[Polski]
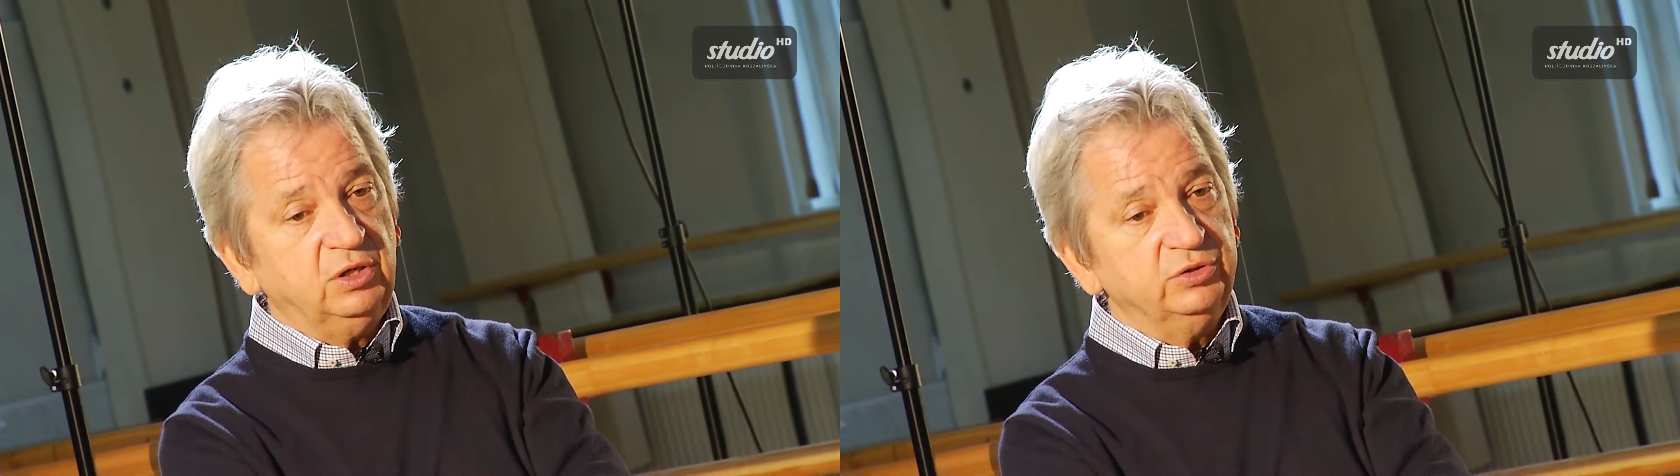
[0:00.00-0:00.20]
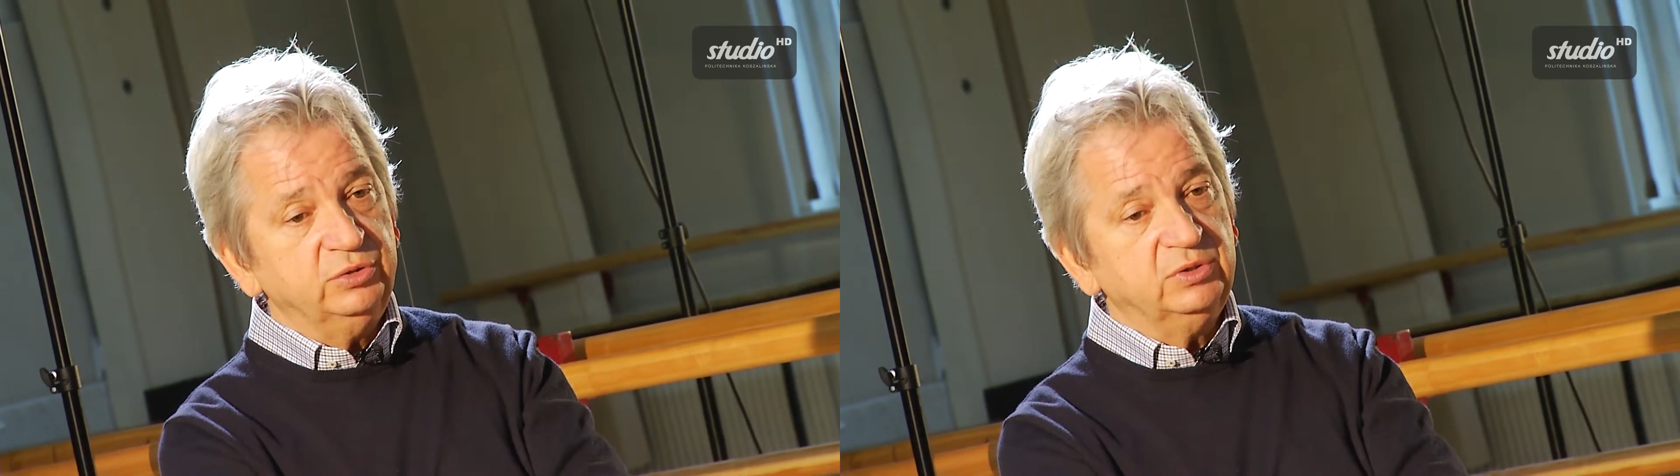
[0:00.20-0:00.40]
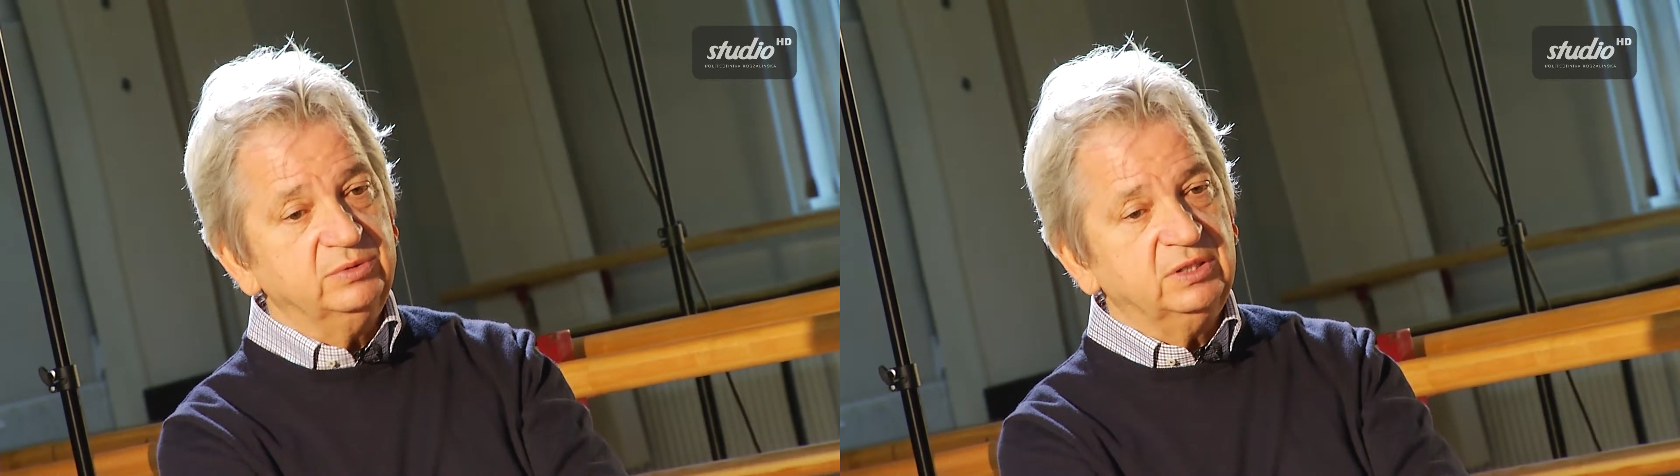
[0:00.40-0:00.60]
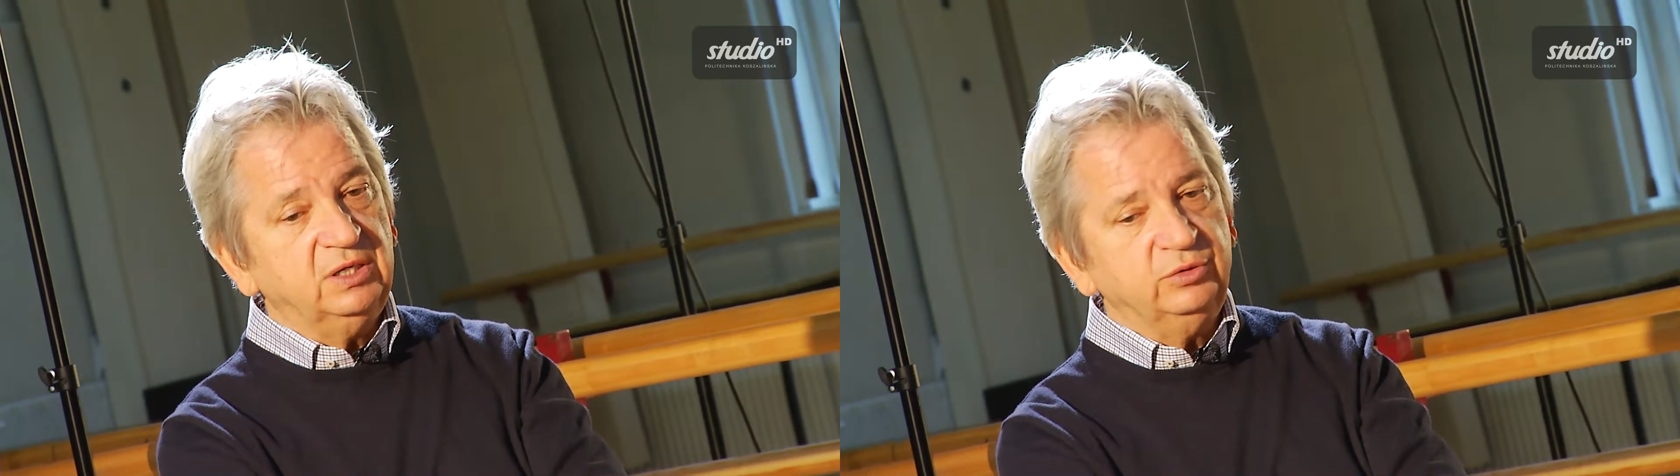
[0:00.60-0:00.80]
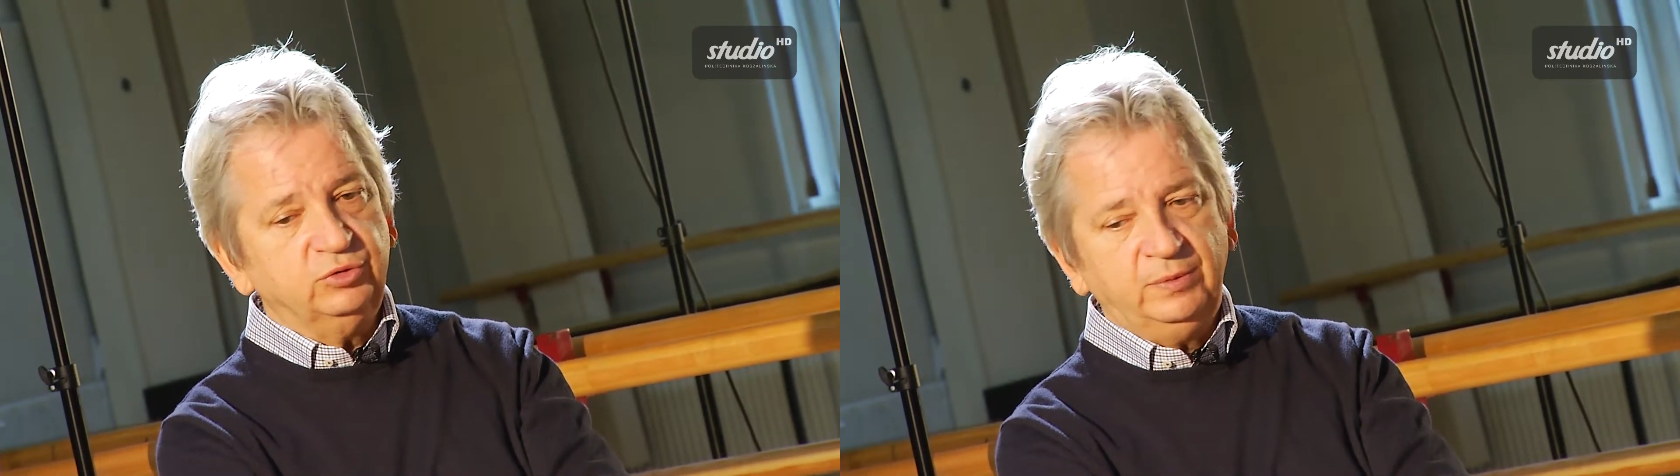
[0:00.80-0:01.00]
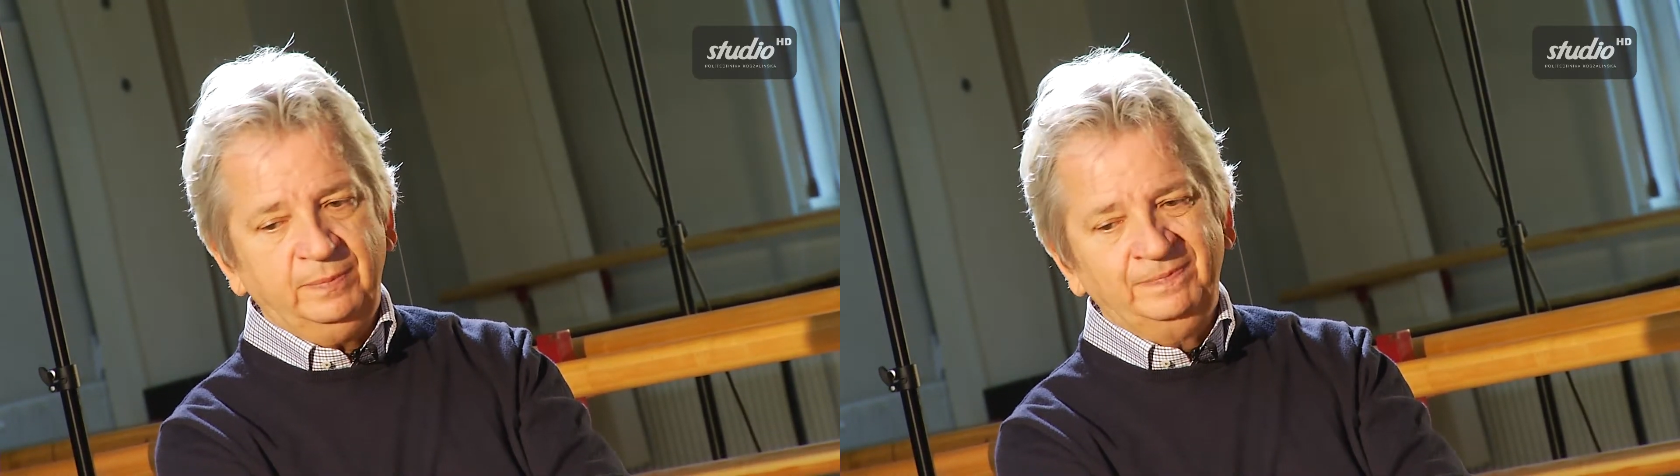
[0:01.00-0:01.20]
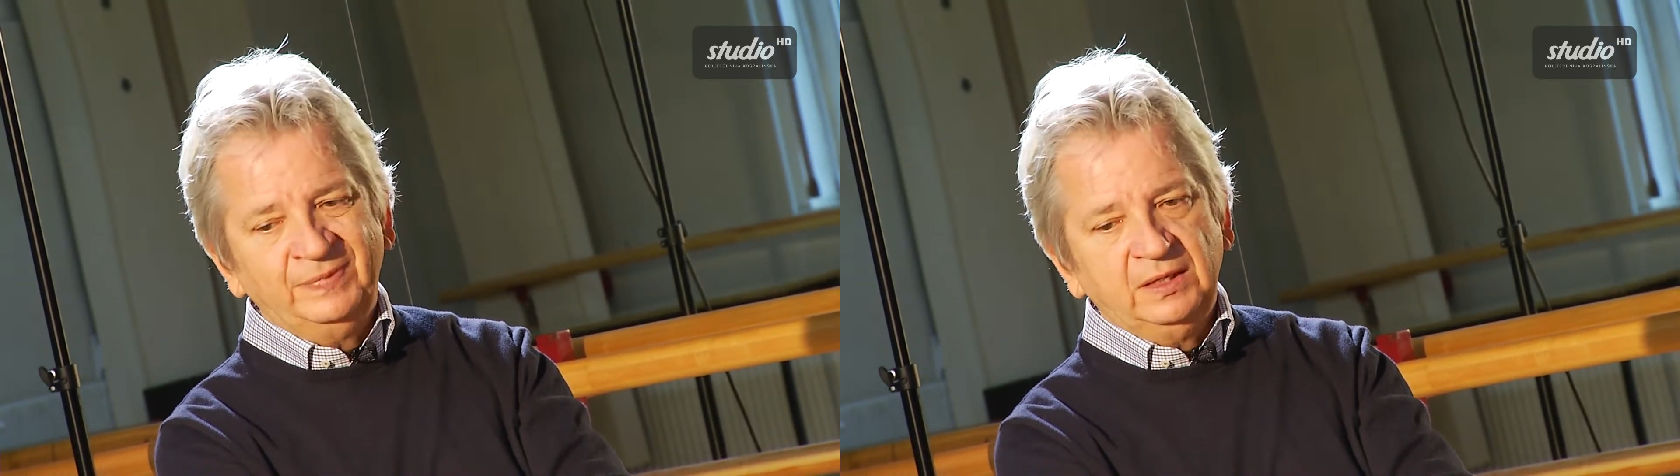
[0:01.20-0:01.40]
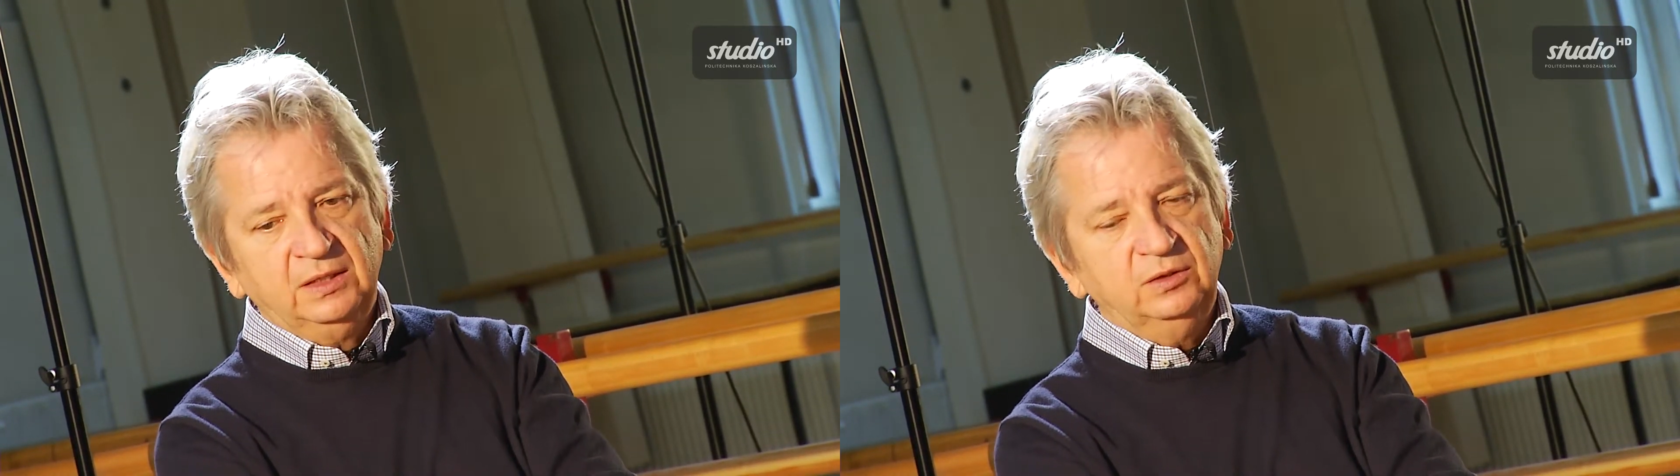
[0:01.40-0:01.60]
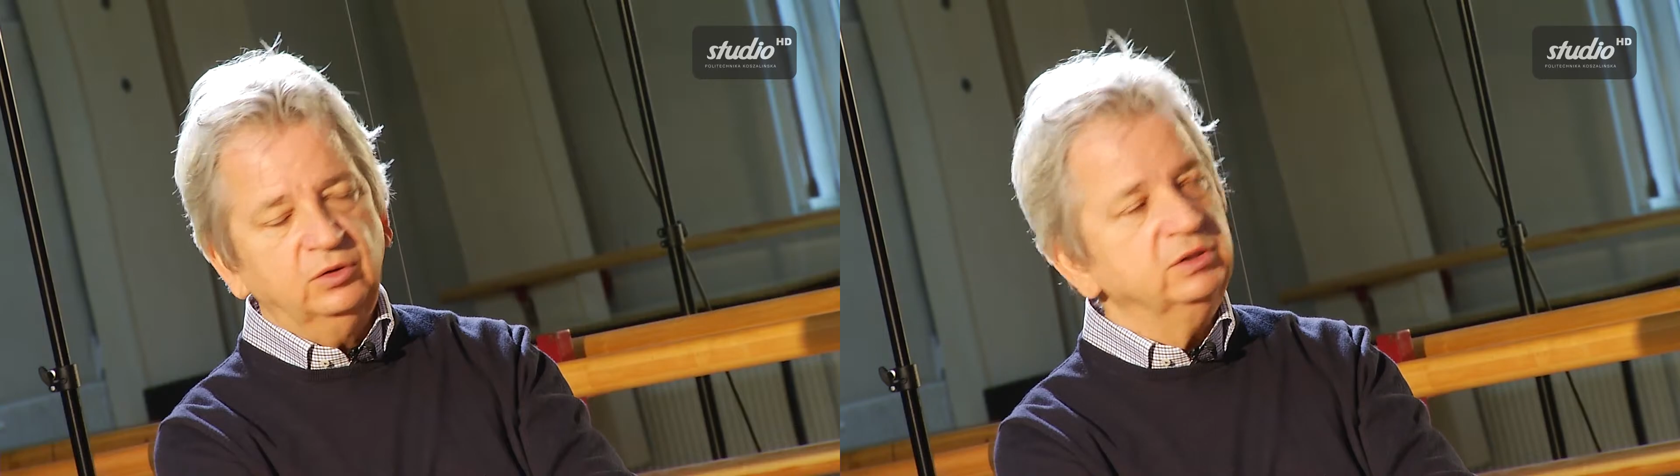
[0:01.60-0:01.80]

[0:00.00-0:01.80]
chodził z tym scenariuszem do